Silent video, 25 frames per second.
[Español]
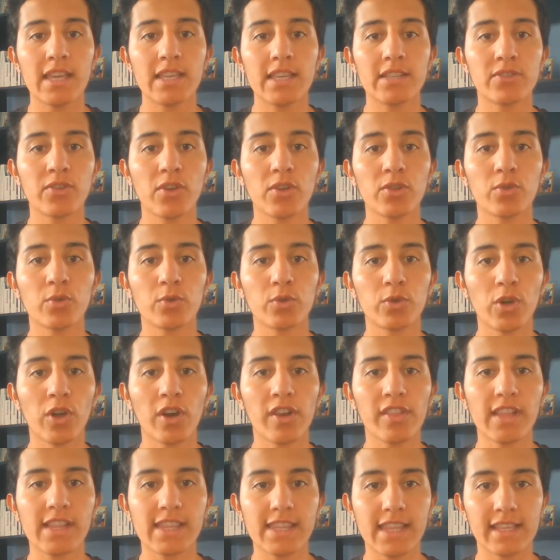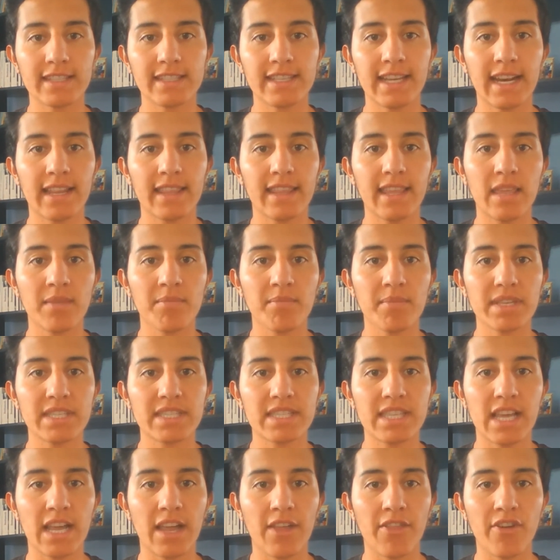Y soy tutor del taller de
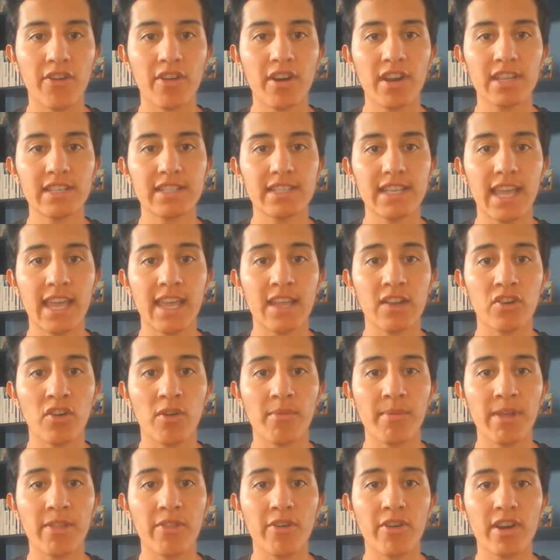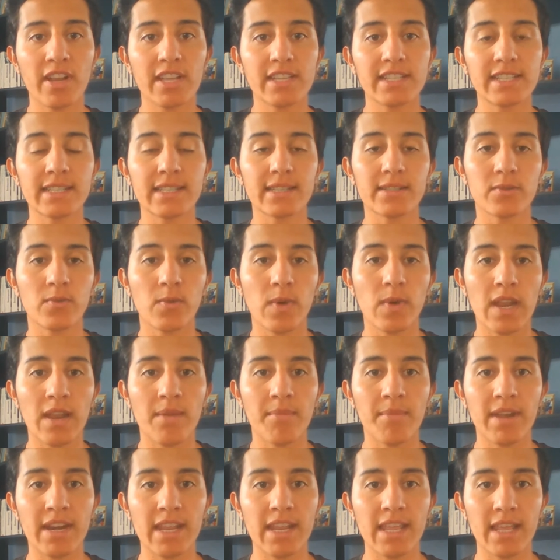investigadores e innovadores en la
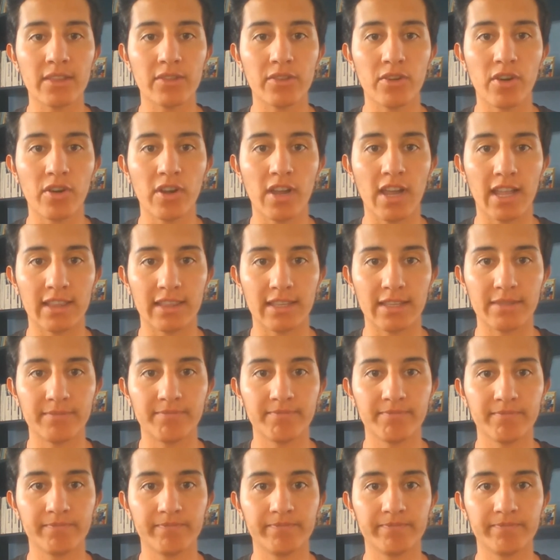Escuela María Troncati.